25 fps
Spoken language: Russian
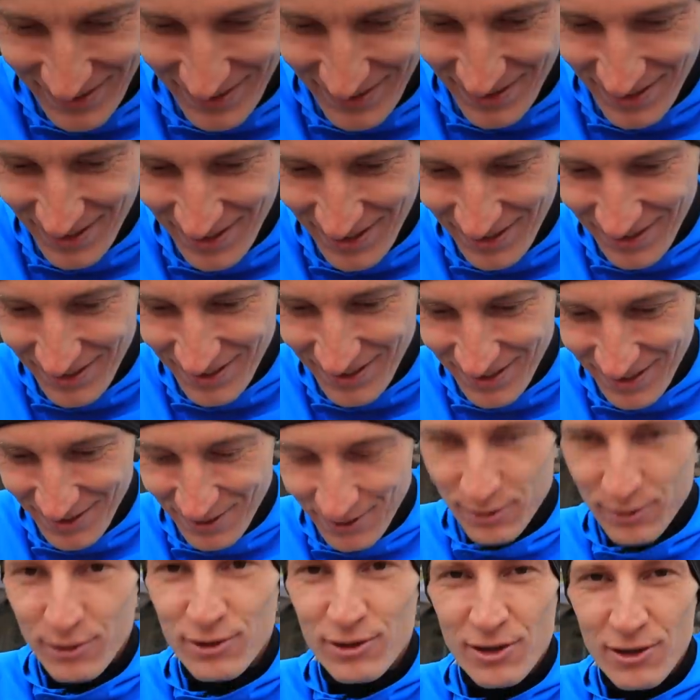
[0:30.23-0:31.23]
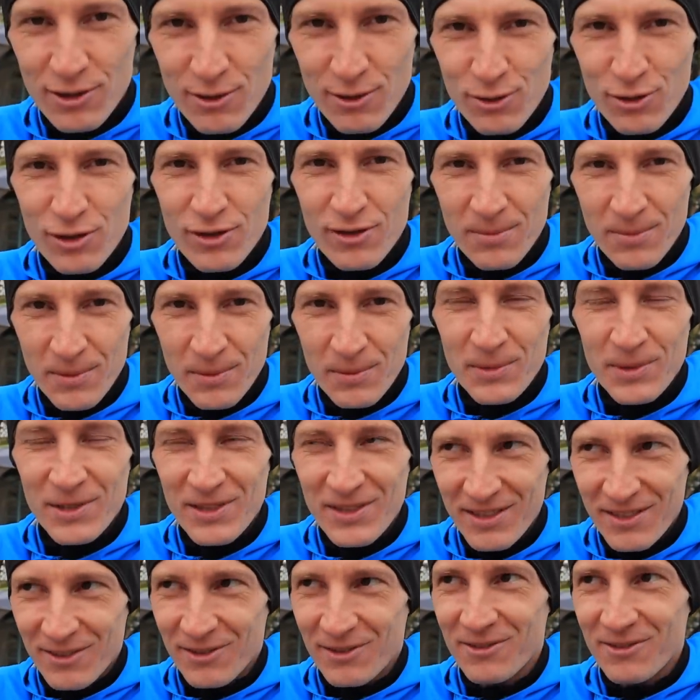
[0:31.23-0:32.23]
Не-не, он заслуженно
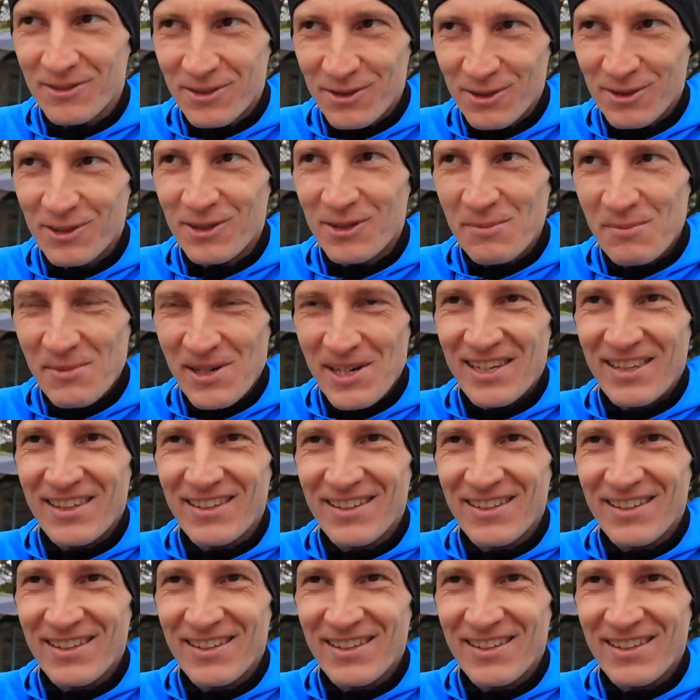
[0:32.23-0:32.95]
победил. Все нормально.